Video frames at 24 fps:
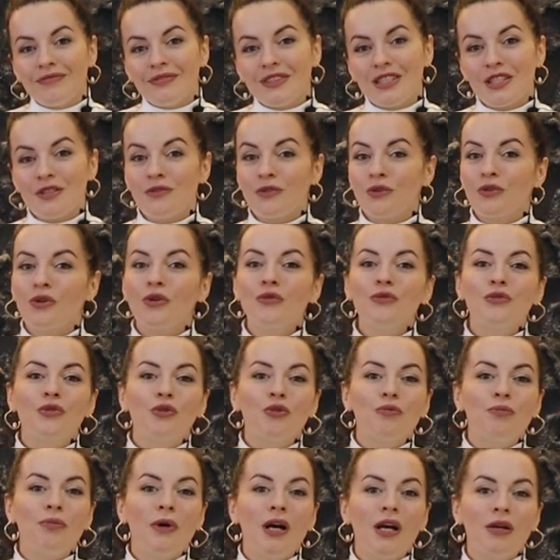Со свекровью
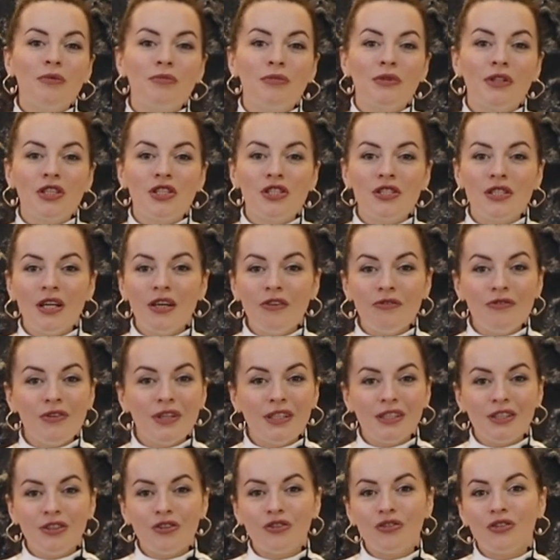купаем малыша в
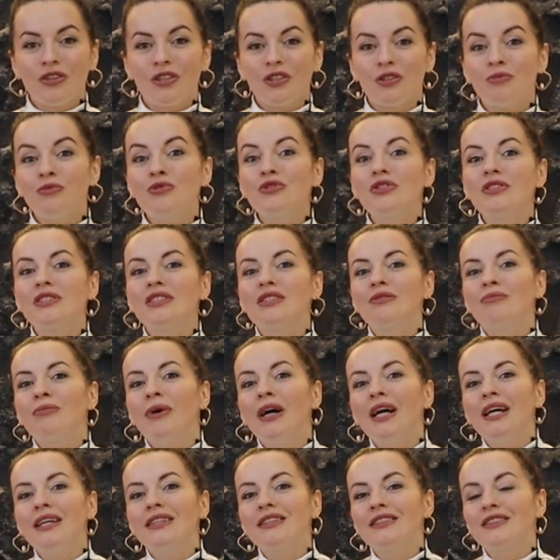ванночке, и муж
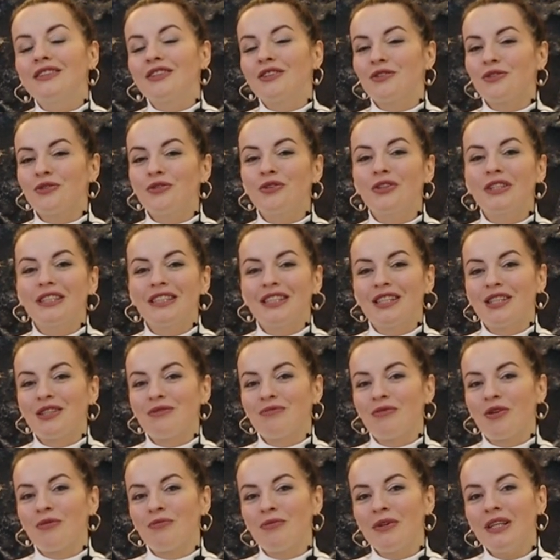снимает этот трогательный
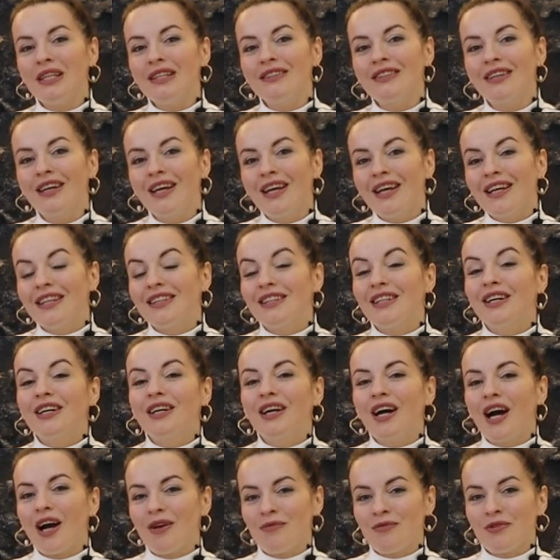момент на
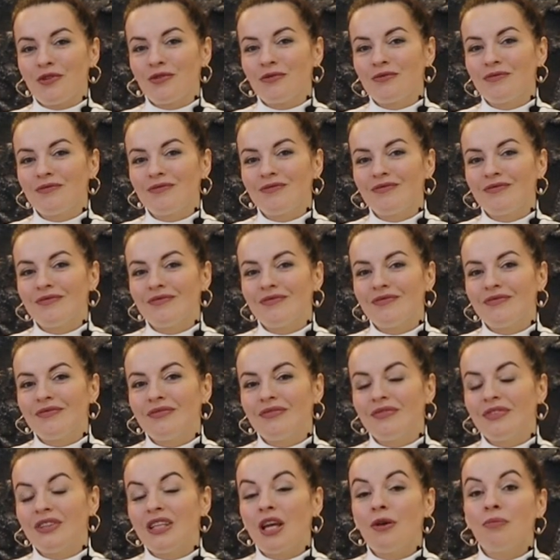камеру.
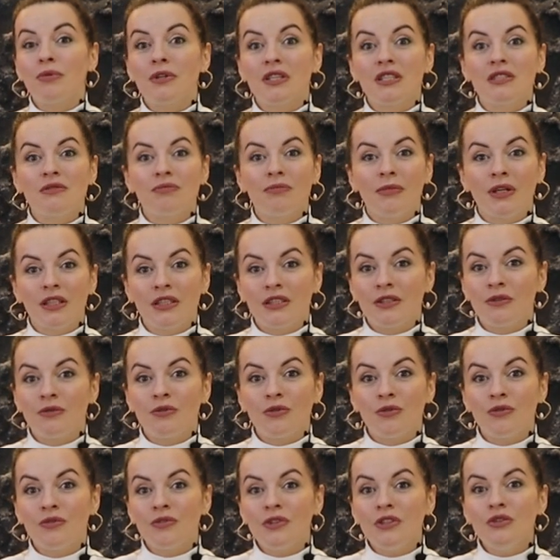Я
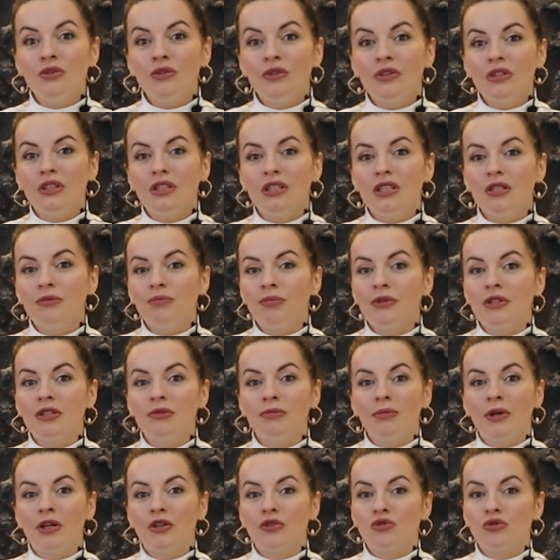пересматриваю видео и
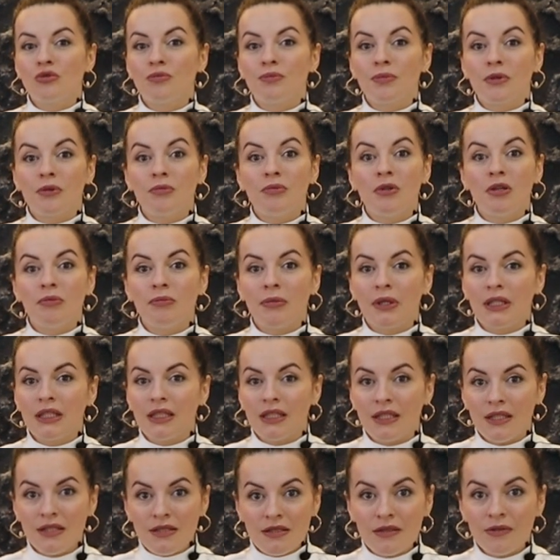понимаю, что проблема
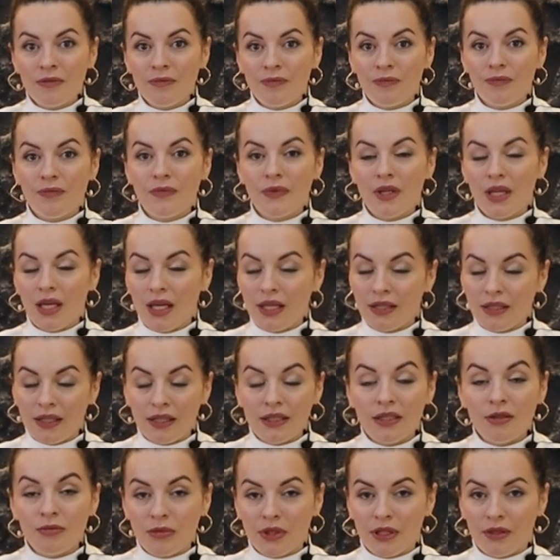есть, и она
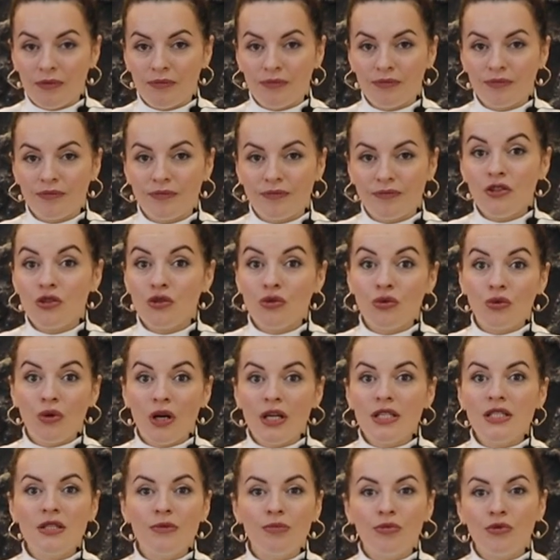на мне.
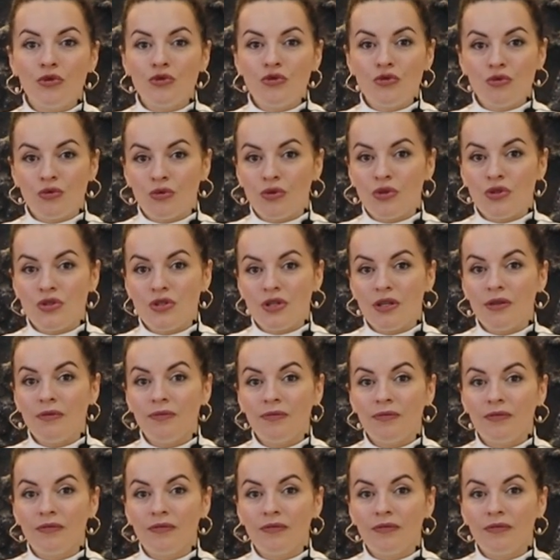Ситуация плюсуется.